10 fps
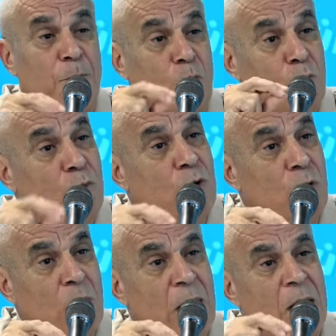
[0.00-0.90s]

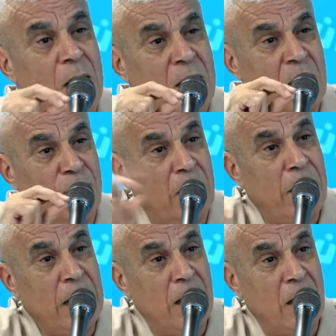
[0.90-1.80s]
ممكنها السفر
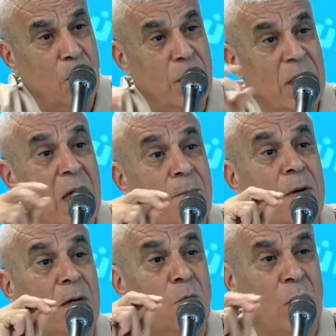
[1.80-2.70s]
بعيدا والذهاب
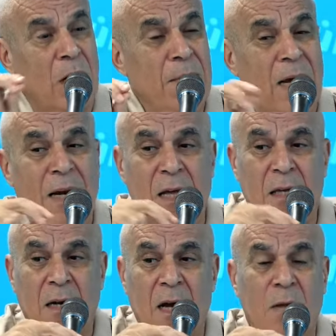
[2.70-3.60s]
والرمي على
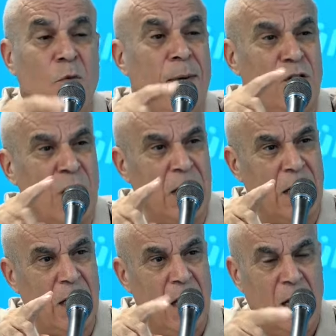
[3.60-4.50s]
ايران
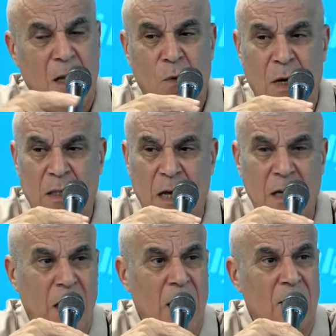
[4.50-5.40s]
مباشره وهي
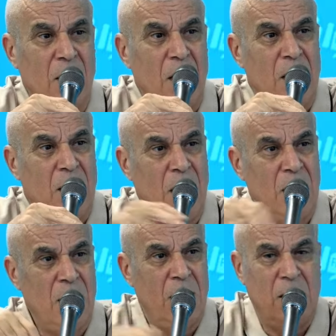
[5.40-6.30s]
طائرات
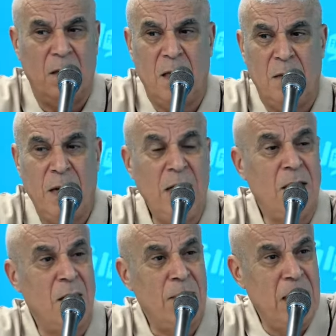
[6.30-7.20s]
يعني آه، بعيده
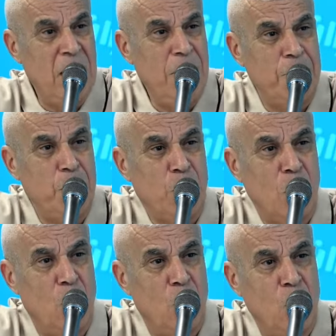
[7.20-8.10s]
المدى
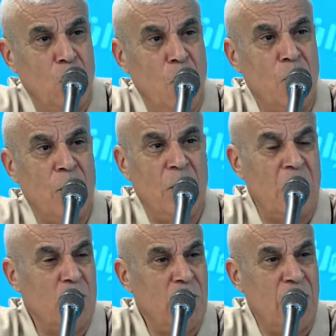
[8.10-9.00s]
وممكن
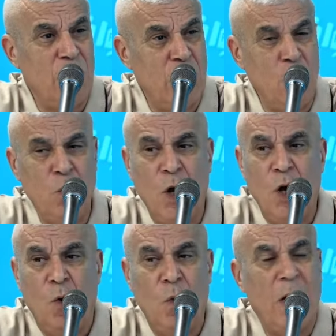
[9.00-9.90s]
تزويدها بالجو
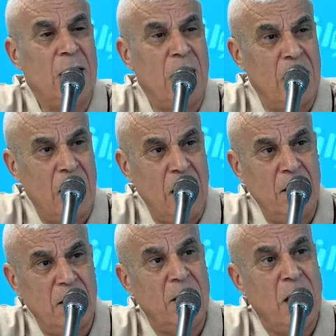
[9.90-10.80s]
وهي طائرات
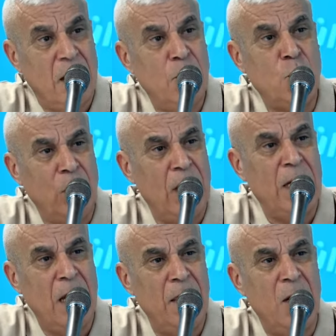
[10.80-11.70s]
يعني مجعوله
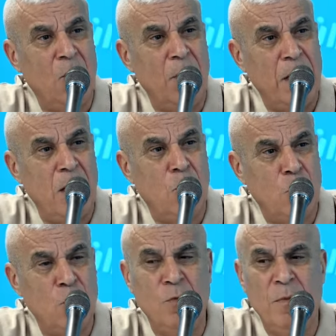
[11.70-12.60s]
لهذا النوع من
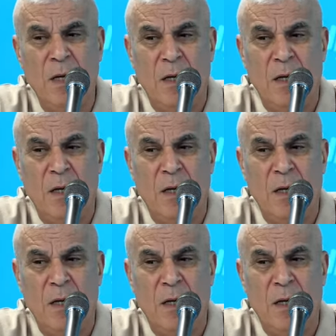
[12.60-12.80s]
الهجوم